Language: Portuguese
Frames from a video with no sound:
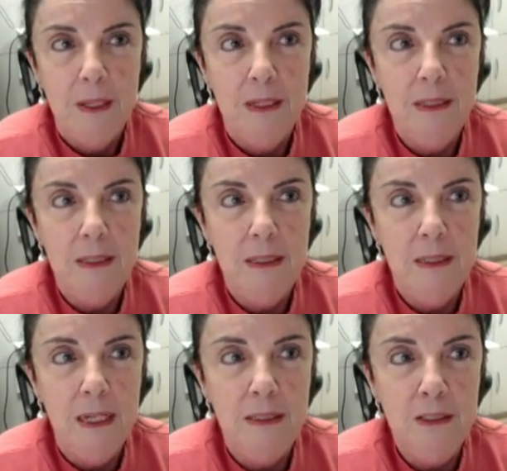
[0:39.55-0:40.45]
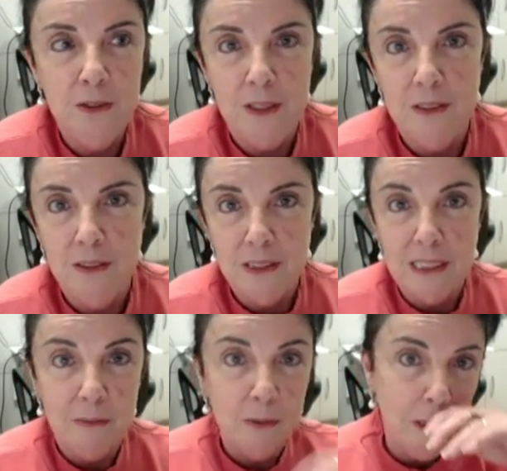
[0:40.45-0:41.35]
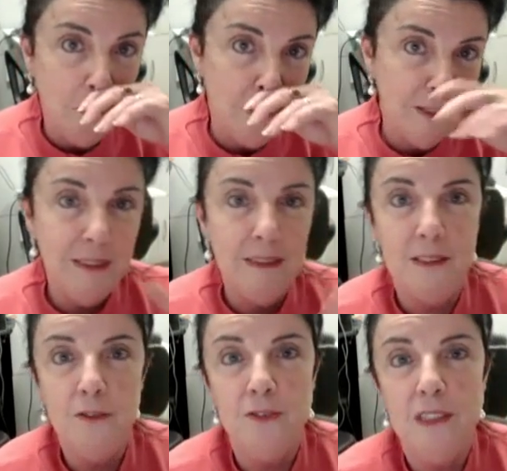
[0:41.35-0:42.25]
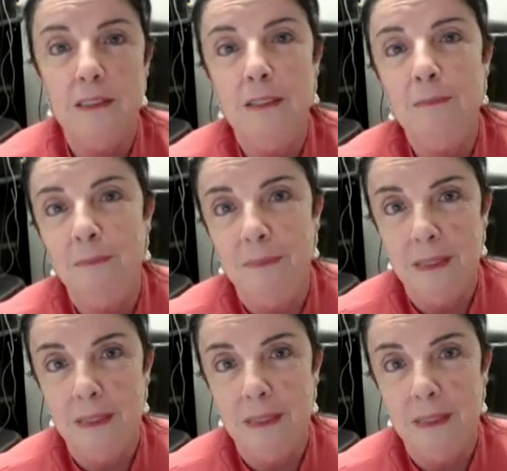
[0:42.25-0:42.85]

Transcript: E é isso que nós estamos agora tentando fazer,